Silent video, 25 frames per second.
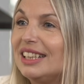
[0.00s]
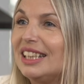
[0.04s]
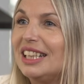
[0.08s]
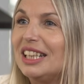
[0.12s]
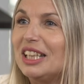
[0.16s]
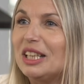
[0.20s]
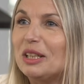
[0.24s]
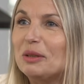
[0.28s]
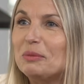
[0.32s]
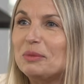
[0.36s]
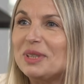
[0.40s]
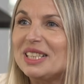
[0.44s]

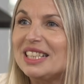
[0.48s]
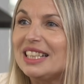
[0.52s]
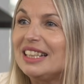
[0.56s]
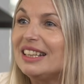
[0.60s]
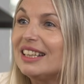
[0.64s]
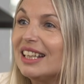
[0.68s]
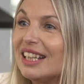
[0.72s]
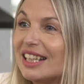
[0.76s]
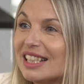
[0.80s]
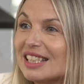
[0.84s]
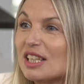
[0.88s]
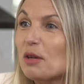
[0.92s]
eh, mis
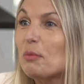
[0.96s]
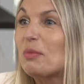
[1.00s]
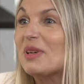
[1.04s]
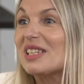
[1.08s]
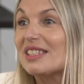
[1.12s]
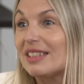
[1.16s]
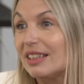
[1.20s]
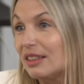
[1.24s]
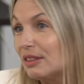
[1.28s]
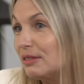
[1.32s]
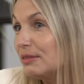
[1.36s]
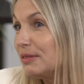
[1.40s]
intereses
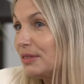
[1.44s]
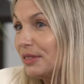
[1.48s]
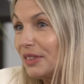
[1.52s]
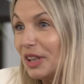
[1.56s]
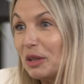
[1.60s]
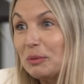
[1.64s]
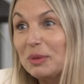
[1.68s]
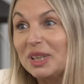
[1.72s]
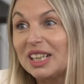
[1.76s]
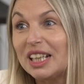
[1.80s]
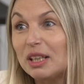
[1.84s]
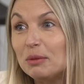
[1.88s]
pasaron
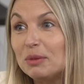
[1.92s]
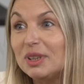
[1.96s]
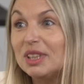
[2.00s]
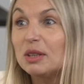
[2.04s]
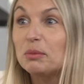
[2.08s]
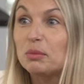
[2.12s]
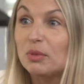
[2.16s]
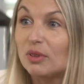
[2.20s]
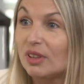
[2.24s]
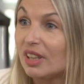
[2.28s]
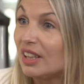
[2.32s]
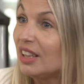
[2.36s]

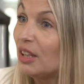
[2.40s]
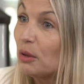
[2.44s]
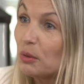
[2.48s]
fundamentalmente por las